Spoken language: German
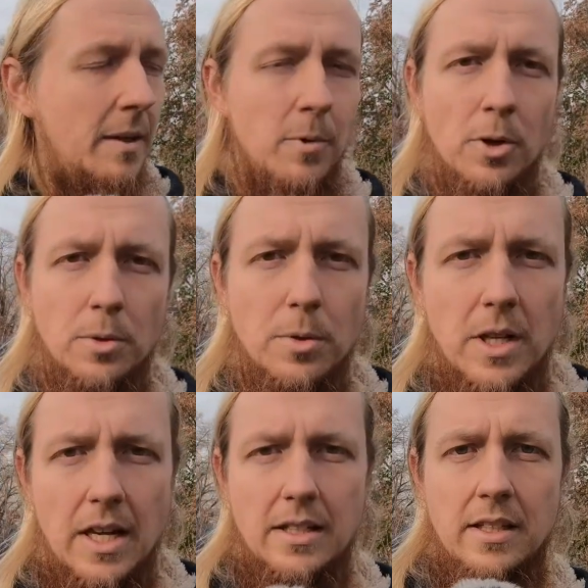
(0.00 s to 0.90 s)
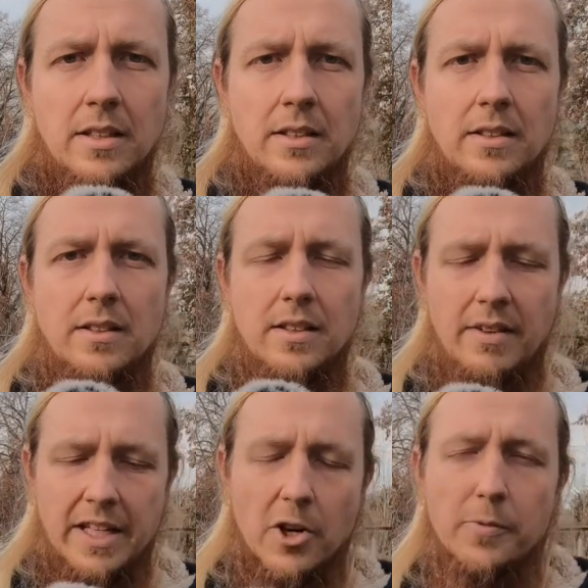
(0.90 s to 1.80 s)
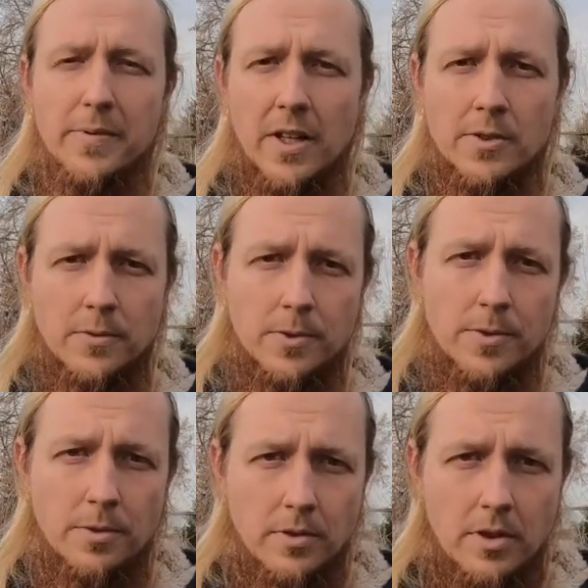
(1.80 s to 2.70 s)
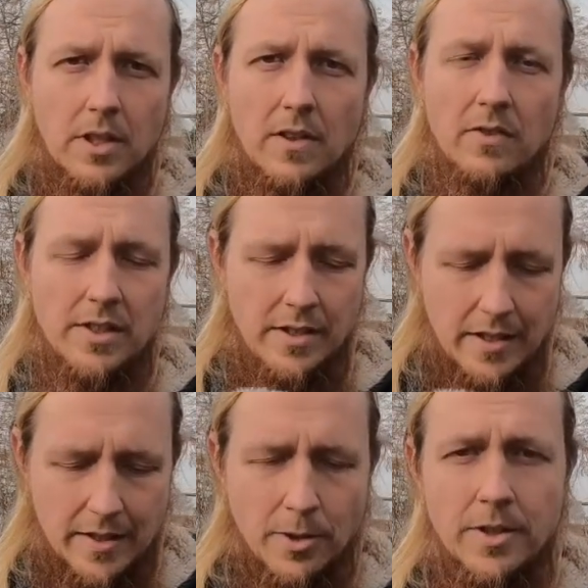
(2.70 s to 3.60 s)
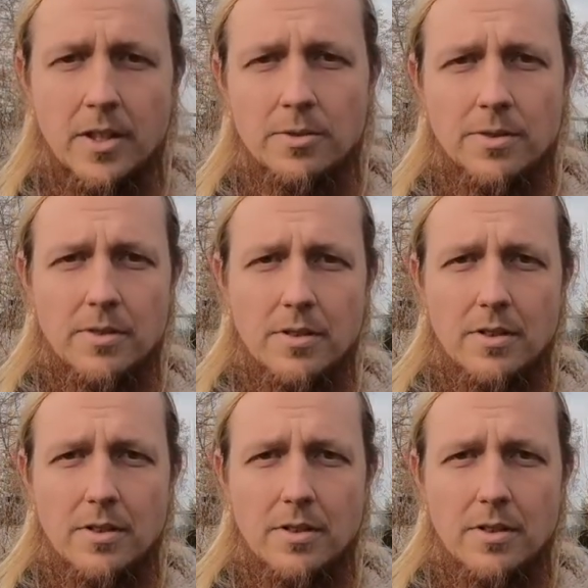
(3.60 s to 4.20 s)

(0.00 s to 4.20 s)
beim Euro, die, die Wertaufbewahrungsfunktion. Wie sieht die denn heute aus?